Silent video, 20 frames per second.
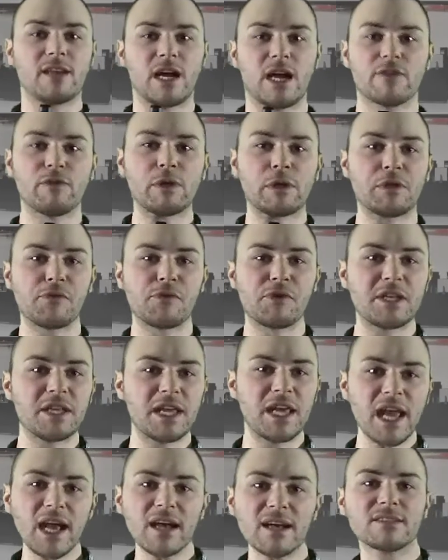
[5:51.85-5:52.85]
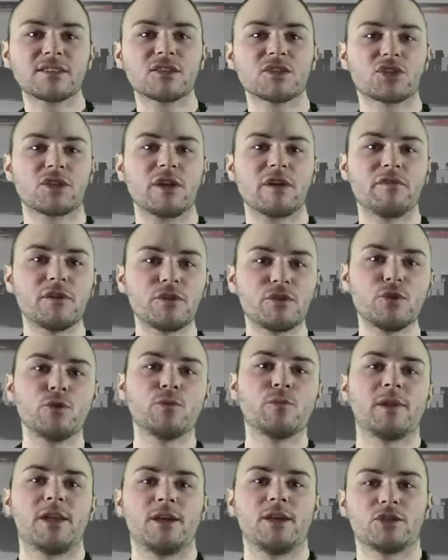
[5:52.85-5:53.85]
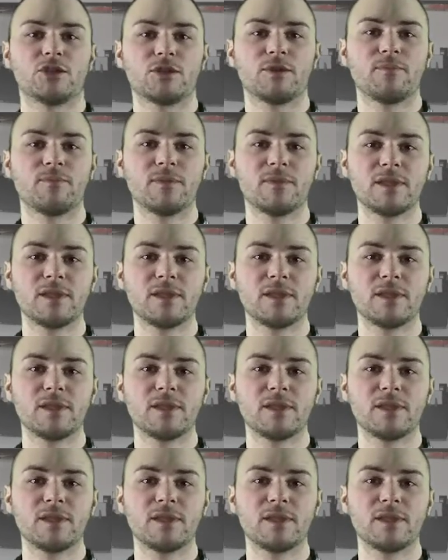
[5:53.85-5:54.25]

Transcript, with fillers: Dark Victory die erste Staffel Tube Clash.